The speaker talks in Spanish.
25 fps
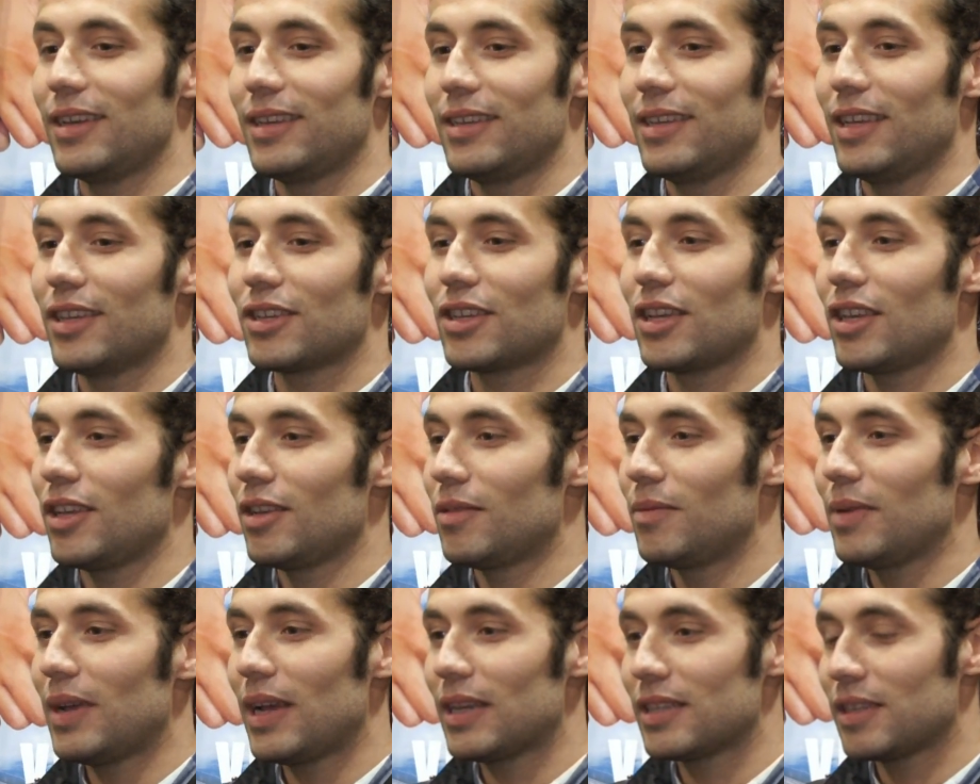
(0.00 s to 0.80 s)
Y es que yo
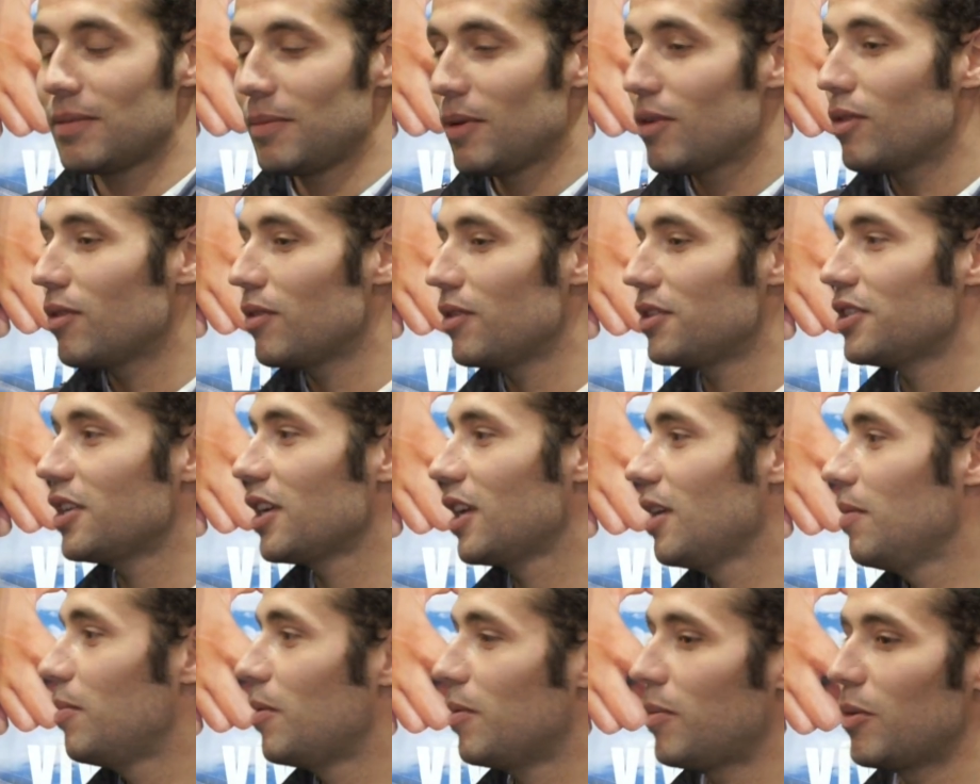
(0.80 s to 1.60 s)
me asemejo con ese
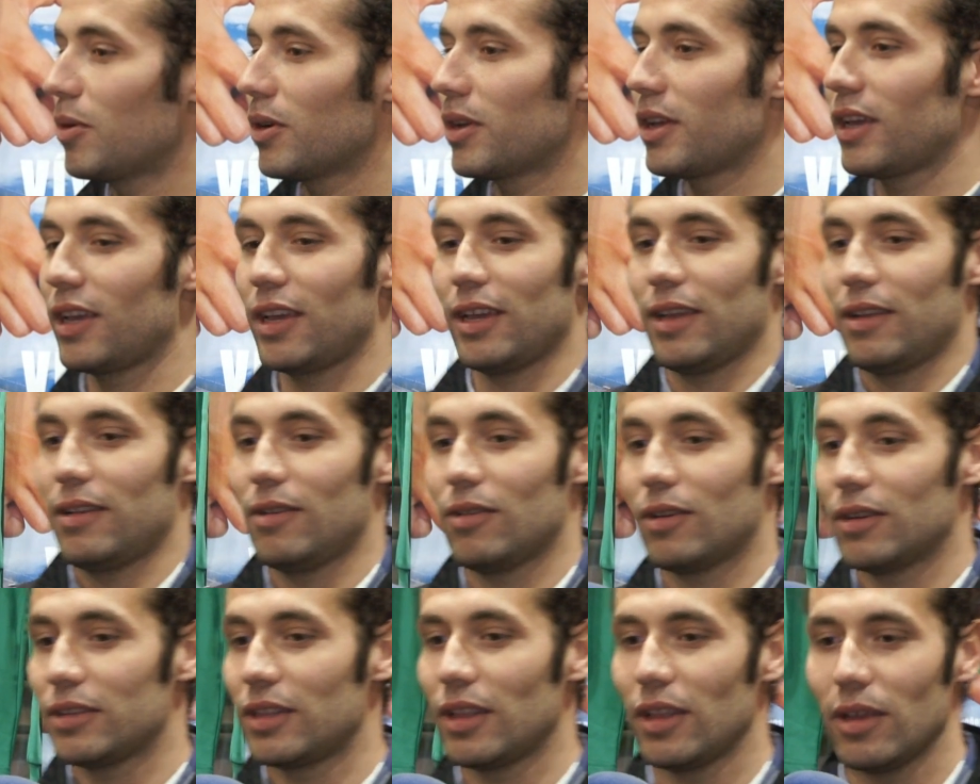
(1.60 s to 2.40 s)
equipo porque lo
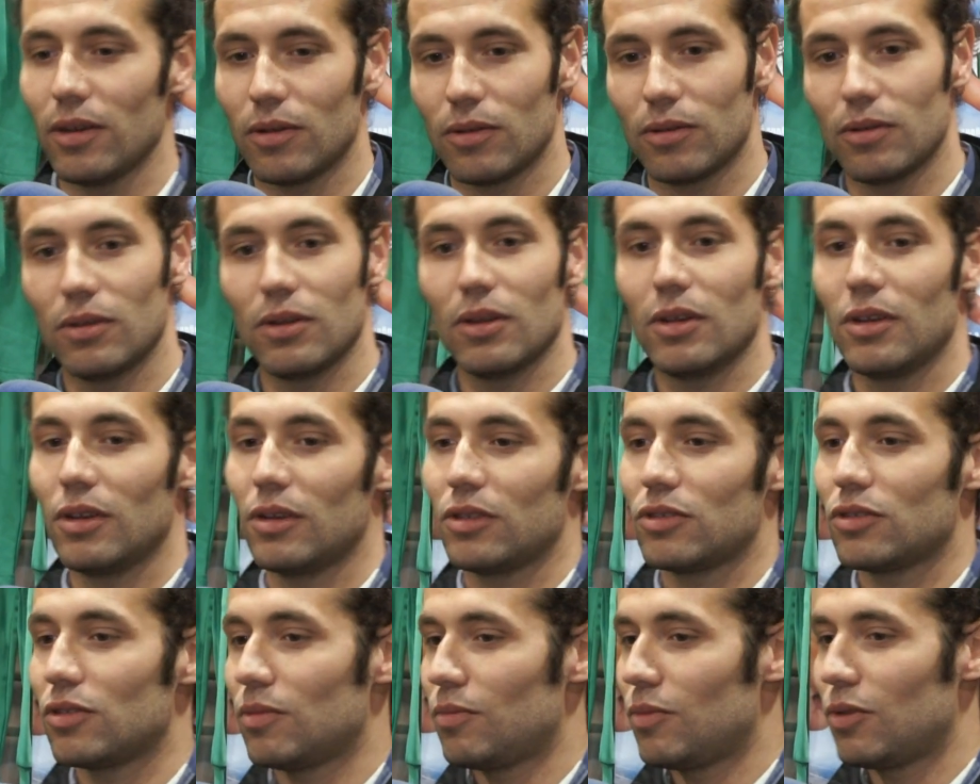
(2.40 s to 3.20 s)
que te digo,
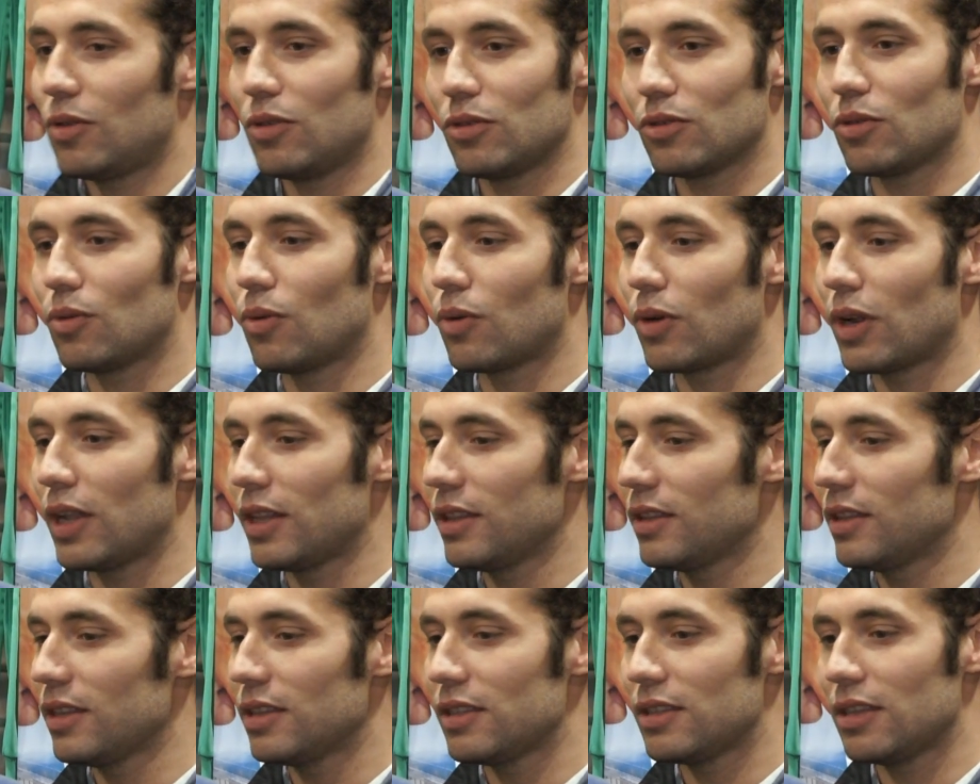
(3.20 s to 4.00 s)
somos
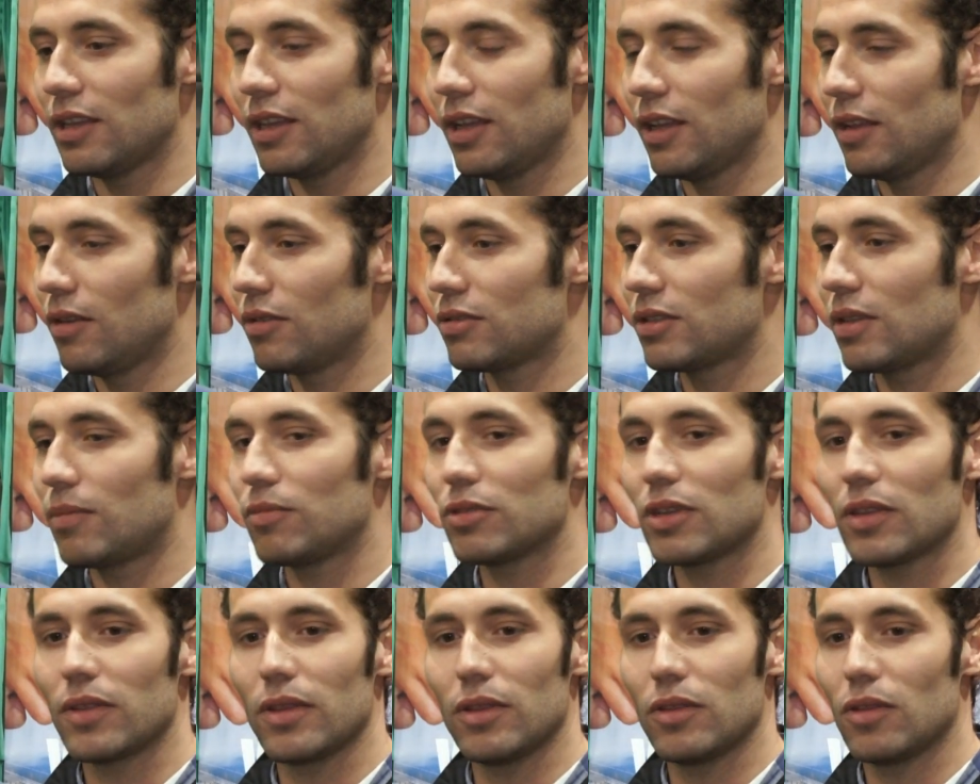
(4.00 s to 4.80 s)
currantes y lo
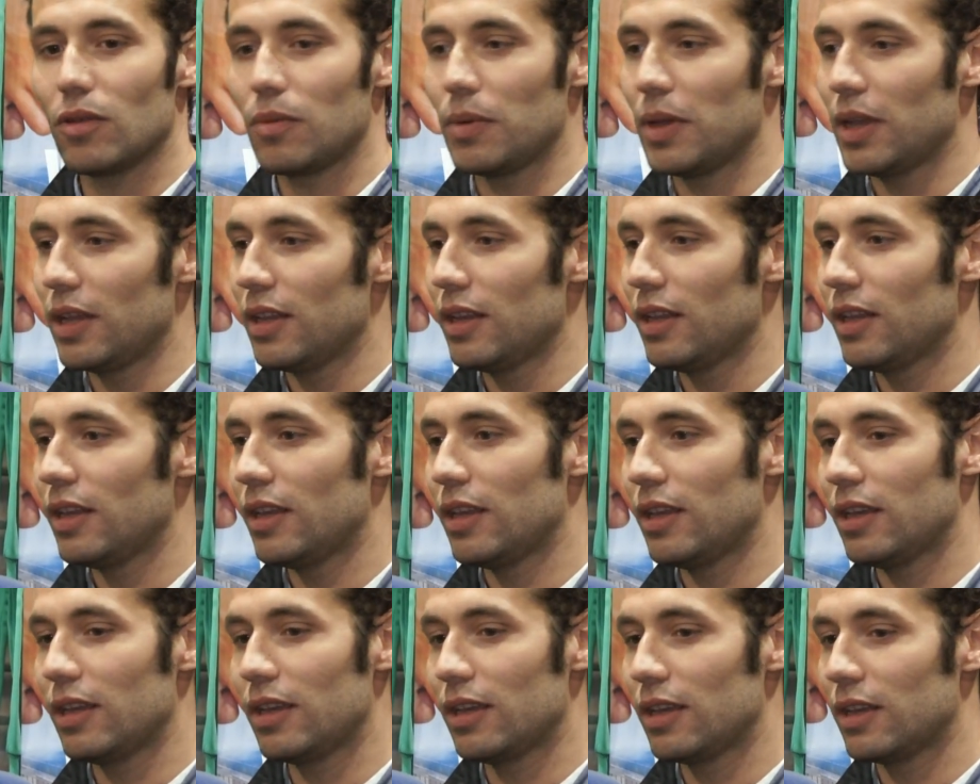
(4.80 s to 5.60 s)
estamos haciendo bien
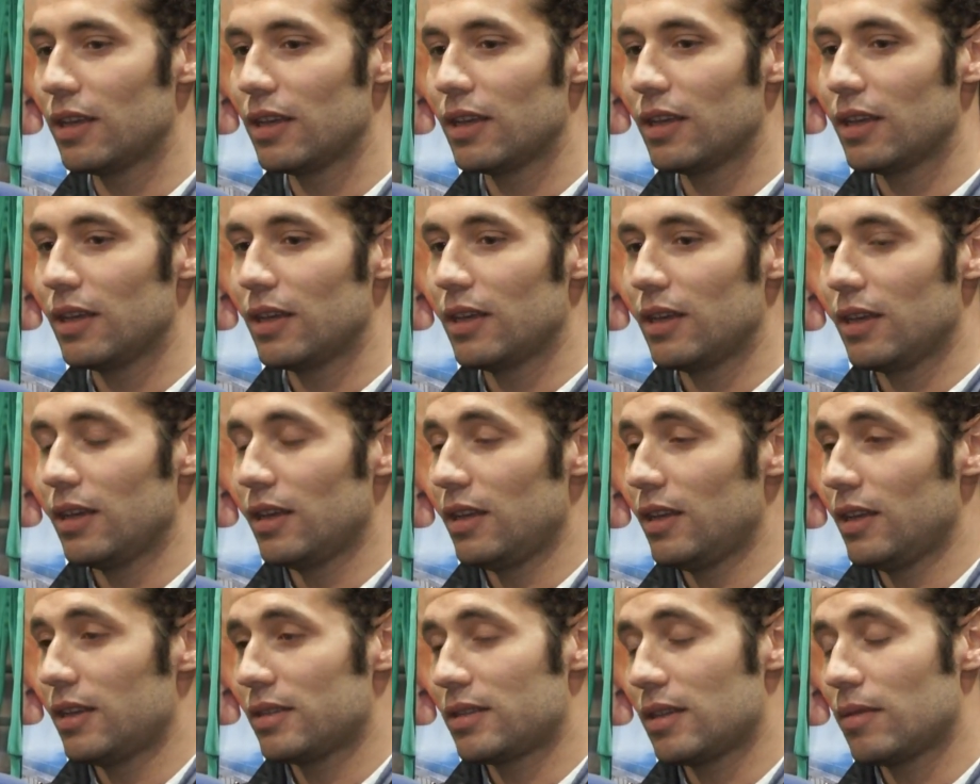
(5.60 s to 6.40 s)
y,
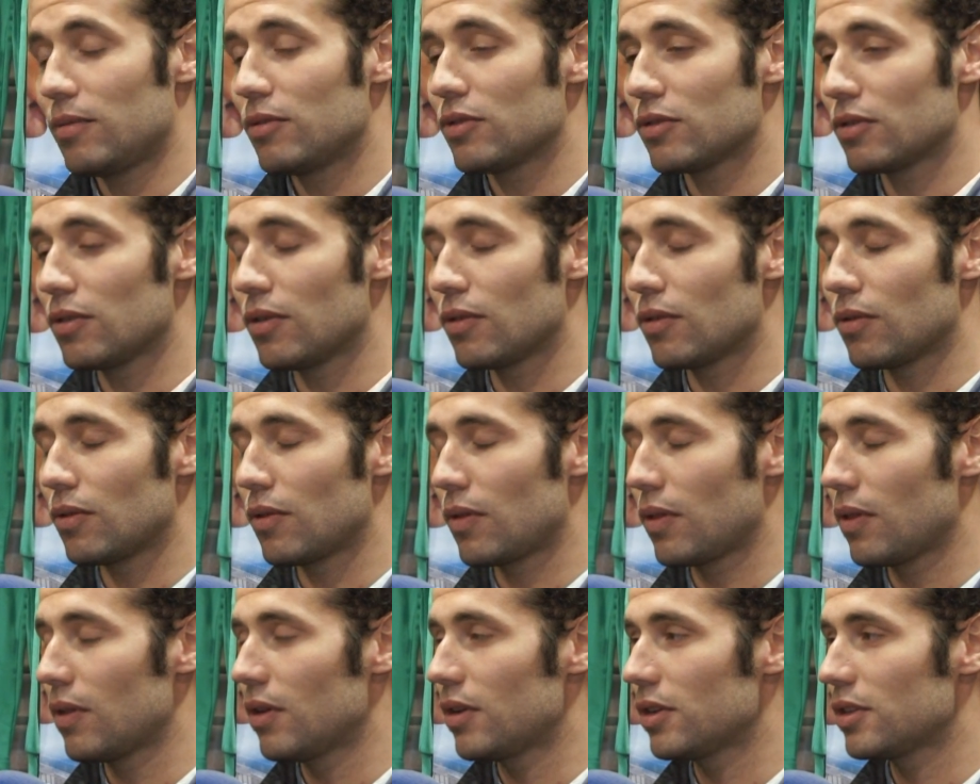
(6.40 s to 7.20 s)
y estamos con
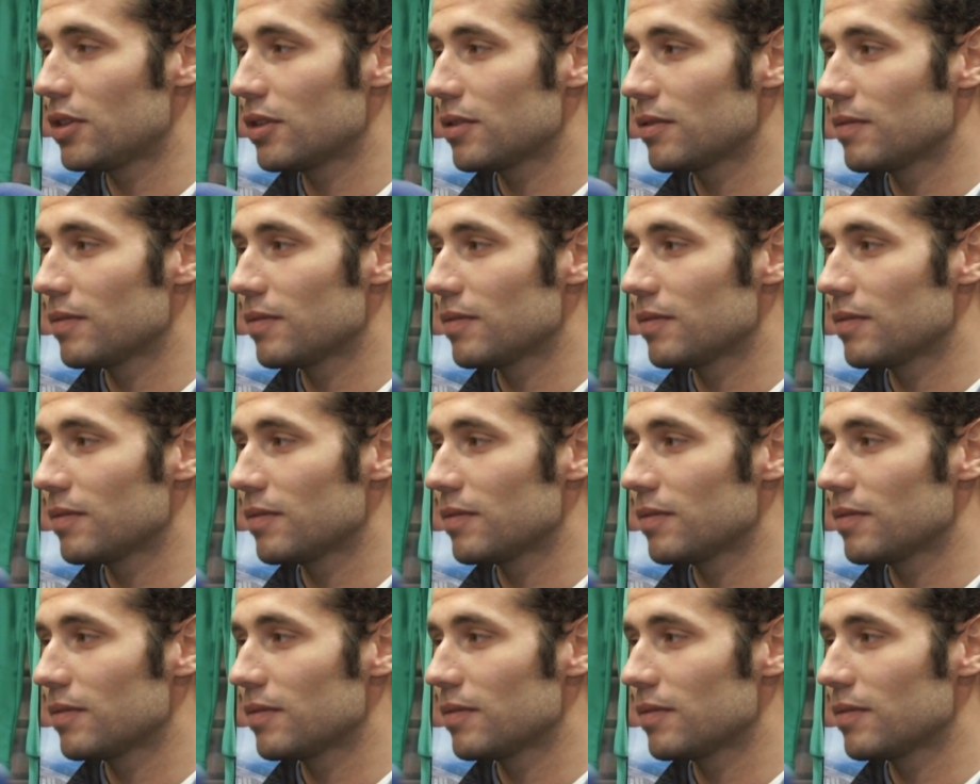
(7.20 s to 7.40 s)
opciones.